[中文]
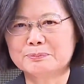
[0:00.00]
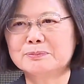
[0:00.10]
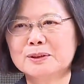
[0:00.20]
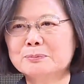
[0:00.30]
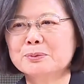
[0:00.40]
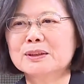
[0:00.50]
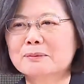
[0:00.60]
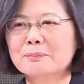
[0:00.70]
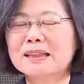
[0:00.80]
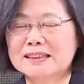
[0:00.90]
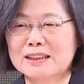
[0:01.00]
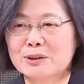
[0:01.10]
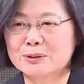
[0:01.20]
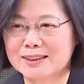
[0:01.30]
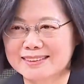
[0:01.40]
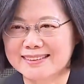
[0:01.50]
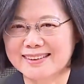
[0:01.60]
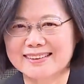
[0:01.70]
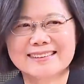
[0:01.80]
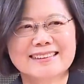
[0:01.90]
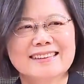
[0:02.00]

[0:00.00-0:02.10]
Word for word: 是不能被教的哈，